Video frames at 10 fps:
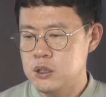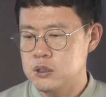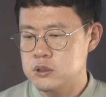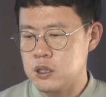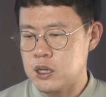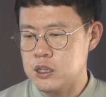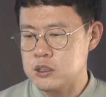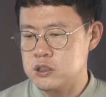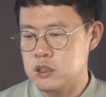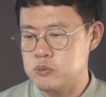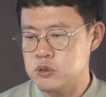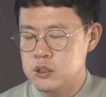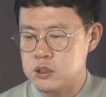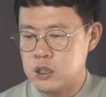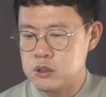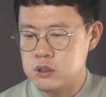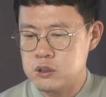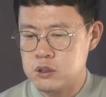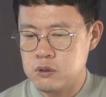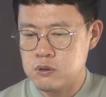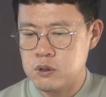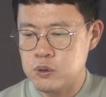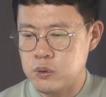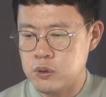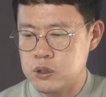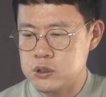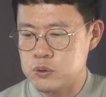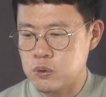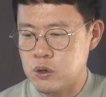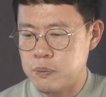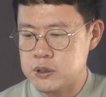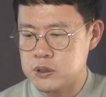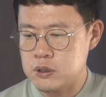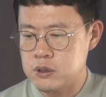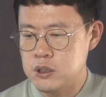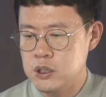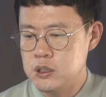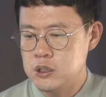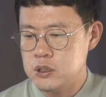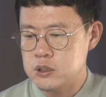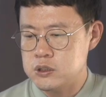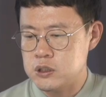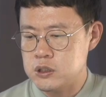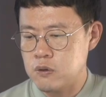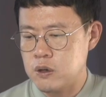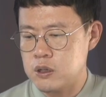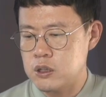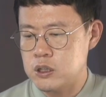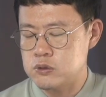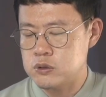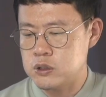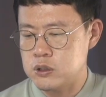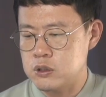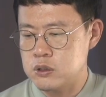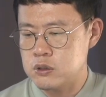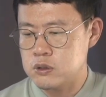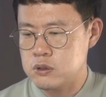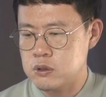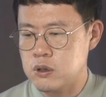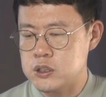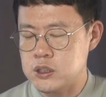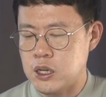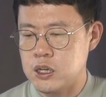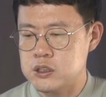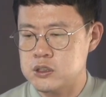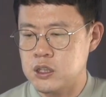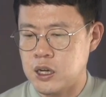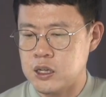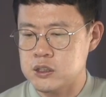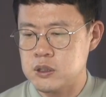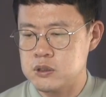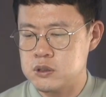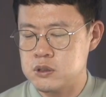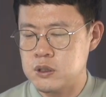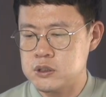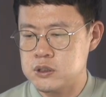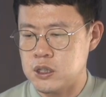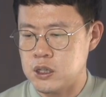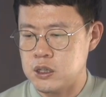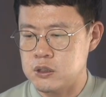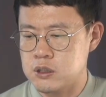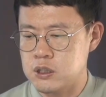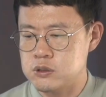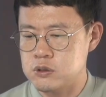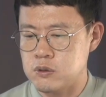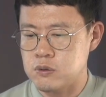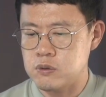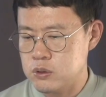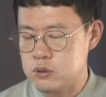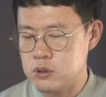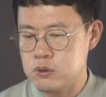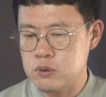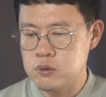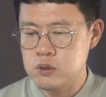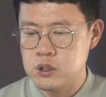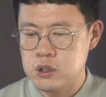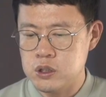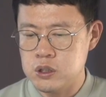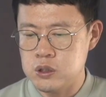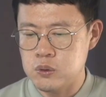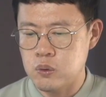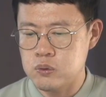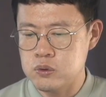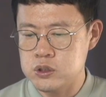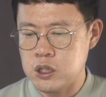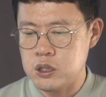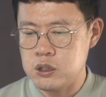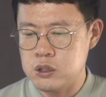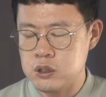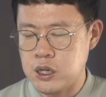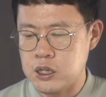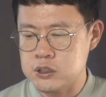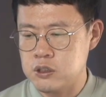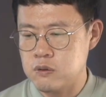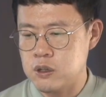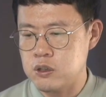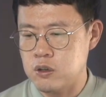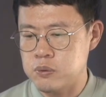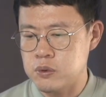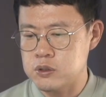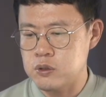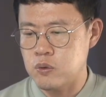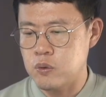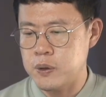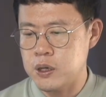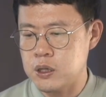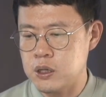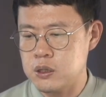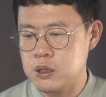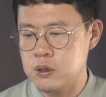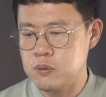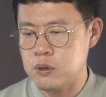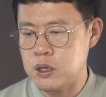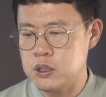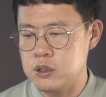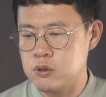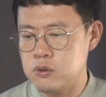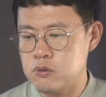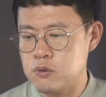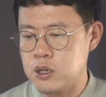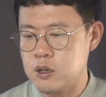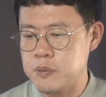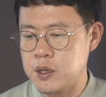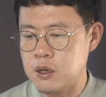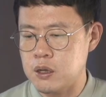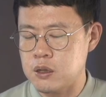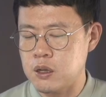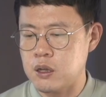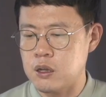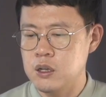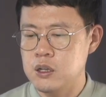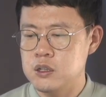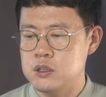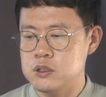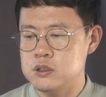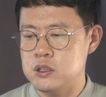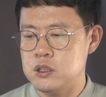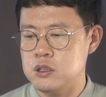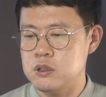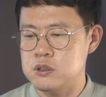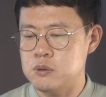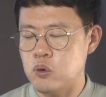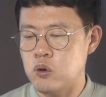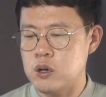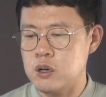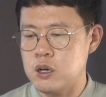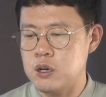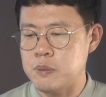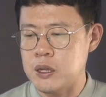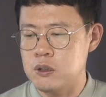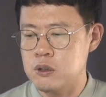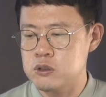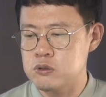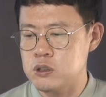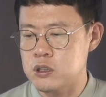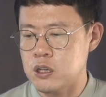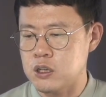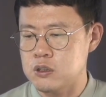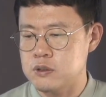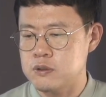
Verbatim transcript: 이제 강점은 재능과 노력이 이제 조합해서 이제 성과를 낼 수 있는 그것까지 나아갔을 때 강점, 스트렝스다 이렇게 할 수 있는 거고 그리고 이 욕구, 재능, 강점과 더불어서 곱하기 태도, 에티튜드가 함께할 때 이제 이제 무언가가 만들어질 수 있다.